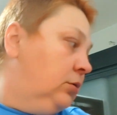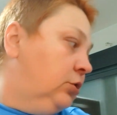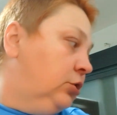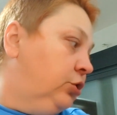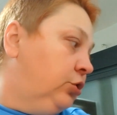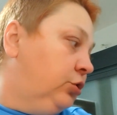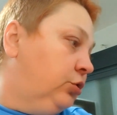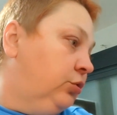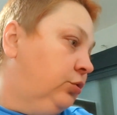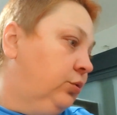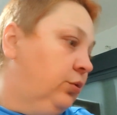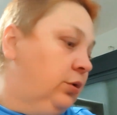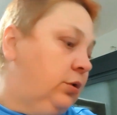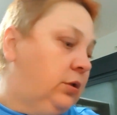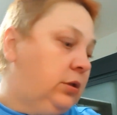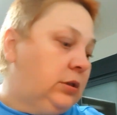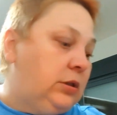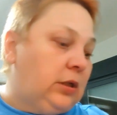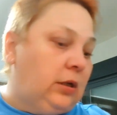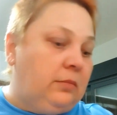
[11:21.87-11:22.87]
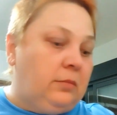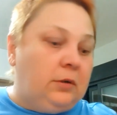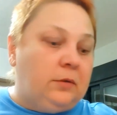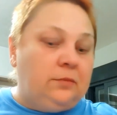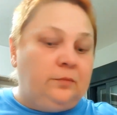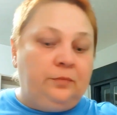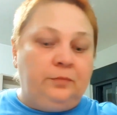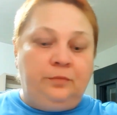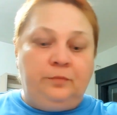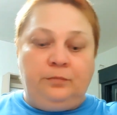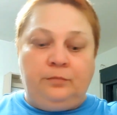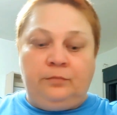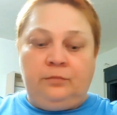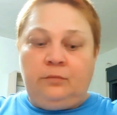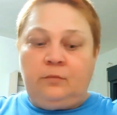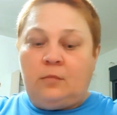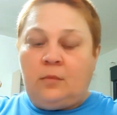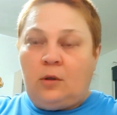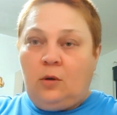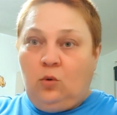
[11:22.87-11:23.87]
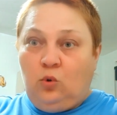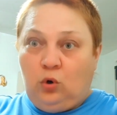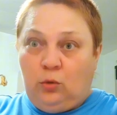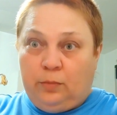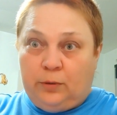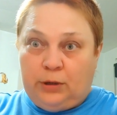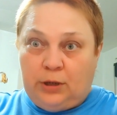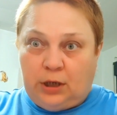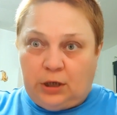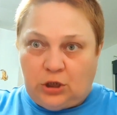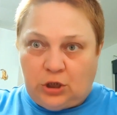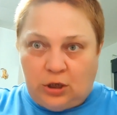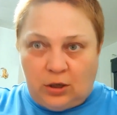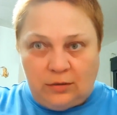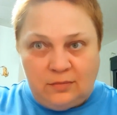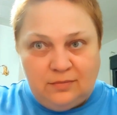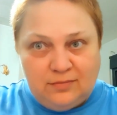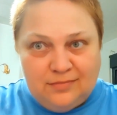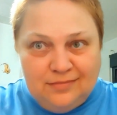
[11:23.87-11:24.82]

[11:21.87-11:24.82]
что это самое. Куры подорожали.